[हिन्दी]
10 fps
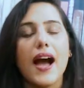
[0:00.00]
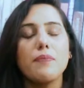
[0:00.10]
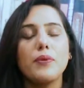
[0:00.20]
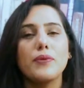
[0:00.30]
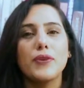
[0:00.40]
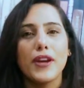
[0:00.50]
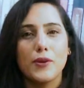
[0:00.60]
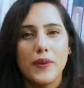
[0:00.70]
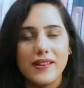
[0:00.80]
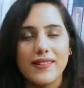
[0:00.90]
आप लोगों के
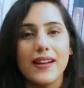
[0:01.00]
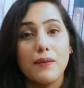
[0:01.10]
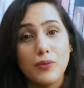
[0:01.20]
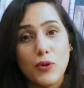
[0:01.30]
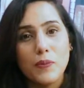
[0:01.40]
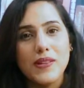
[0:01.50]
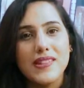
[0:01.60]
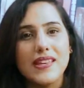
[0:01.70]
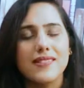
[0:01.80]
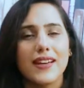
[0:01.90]
कमेंट से हम लोग भी
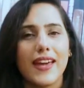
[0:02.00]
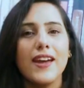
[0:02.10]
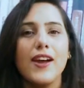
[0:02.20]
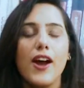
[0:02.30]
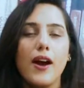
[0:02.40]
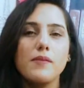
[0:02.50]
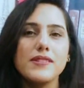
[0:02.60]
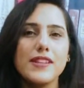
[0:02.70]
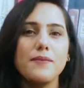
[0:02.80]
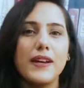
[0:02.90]
सीख सकें
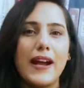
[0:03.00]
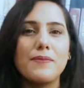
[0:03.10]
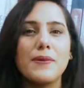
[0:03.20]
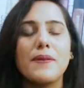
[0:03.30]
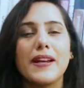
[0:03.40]
मजीद बना आप